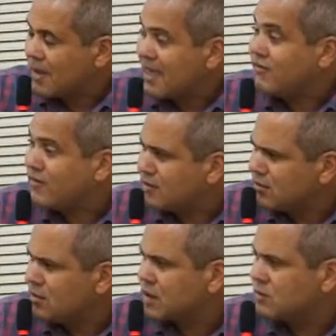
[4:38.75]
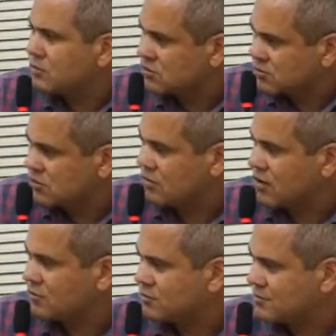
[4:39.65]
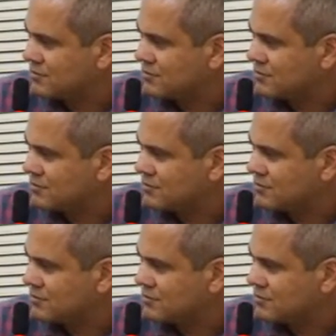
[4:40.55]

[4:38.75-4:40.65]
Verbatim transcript: é vender o seu voto.